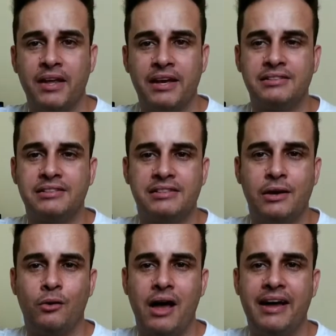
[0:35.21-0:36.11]
esse
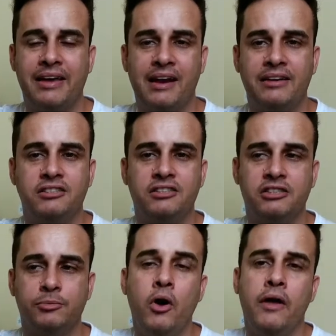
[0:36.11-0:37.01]
celular que é
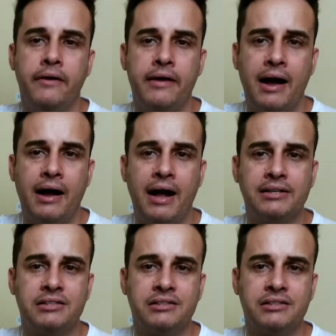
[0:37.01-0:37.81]
lindíssimo e a caixa